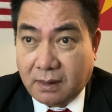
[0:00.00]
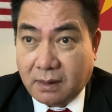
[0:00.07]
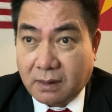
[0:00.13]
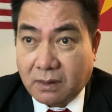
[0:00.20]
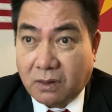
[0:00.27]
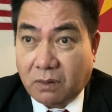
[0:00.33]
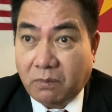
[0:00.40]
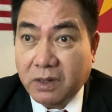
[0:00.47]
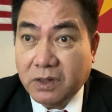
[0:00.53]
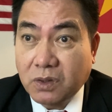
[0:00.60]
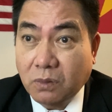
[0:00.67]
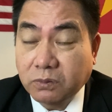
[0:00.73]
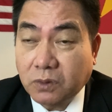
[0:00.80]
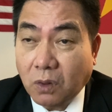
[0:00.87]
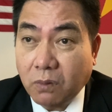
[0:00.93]
còn mà
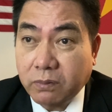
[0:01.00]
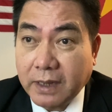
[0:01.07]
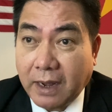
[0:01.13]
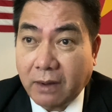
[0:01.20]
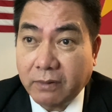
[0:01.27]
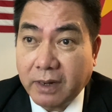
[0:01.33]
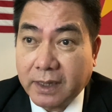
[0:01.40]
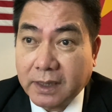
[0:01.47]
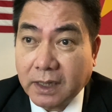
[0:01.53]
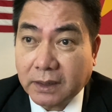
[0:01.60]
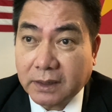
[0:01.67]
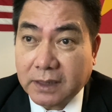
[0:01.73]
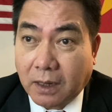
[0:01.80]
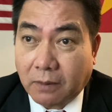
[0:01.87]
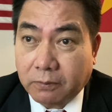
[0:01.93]
dùng tôn giáo để
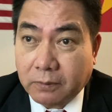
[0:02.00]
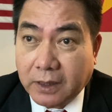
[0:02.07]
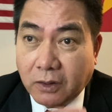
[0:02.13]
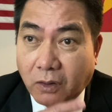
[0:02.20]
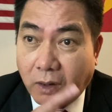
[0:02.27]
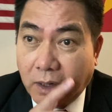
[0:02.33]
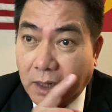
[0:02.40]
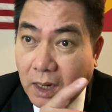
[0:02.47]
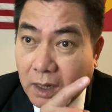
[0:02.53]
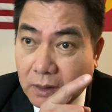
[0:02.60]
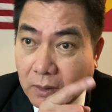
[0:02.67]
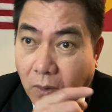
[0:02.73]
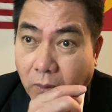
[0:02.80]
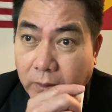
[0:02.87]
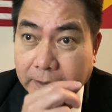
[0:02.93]
kích động để đòi lật
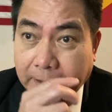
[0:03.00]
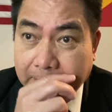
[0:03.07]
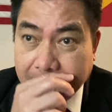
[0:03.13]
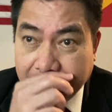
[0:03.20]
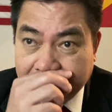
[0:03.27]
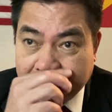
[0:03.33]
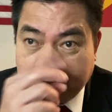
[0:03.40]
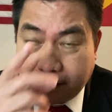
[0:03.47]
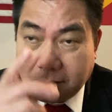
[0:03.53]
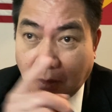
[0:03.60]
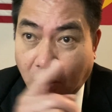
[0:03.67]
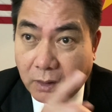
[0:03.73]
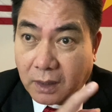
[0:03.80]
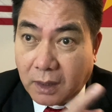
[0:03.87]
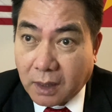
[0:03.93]
đổ nhà nước để
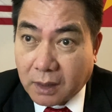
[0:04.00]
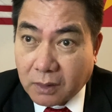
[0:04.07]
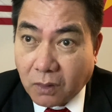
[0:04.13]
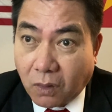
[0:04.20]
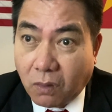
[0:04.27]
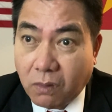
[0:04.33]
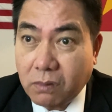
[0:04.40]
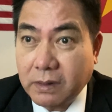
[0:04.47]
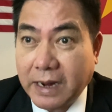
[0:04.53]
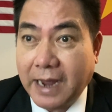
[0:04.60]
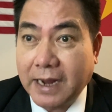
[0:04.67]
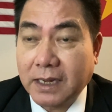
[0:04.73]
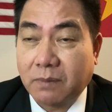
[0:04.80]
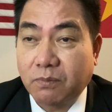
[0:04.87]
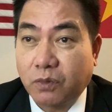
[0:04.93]
đòi lật đổ
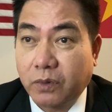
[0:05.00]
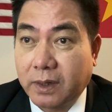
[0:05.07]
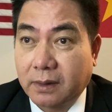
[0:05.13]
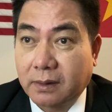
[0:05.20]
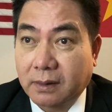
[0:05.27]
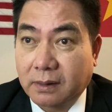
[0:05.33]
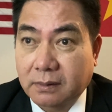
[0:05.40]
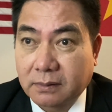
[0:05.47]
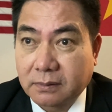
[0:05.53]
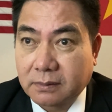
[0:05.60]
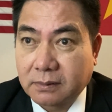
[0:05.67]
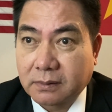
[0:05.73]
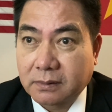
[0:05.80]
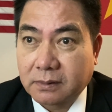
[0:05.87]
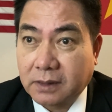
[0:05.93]
đảng cầm quyền
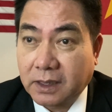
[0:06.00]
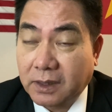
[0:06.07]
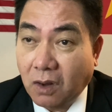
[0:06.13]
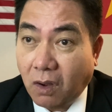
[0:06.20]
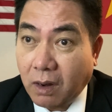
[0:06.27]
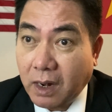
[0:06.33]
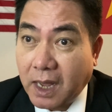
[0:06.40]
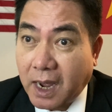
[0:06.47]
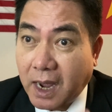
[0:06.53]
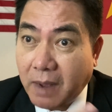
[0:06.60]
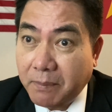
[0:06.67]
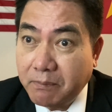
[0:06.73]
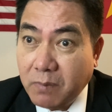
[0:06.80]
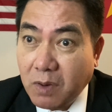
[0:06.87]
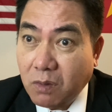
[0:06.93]
thì đó là
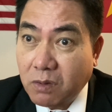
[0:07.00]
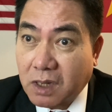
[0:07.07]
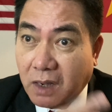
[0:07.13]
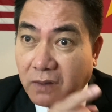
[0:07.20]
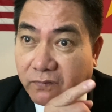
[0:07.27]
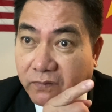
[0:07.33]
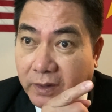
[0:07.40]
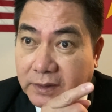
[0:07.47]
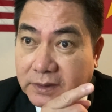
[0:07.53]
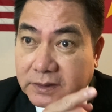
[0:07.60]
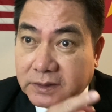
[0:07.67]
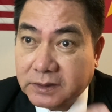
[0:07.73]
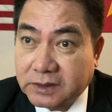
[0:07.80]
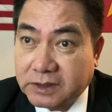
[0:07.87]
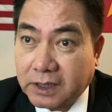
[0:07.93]
âm mưu cần phải
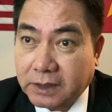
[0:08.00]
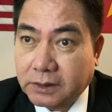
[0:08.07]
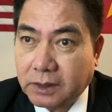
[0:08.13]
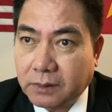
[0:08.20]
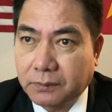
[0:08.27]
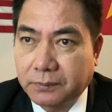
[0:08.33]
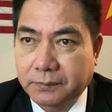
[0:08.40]
triệt tiêu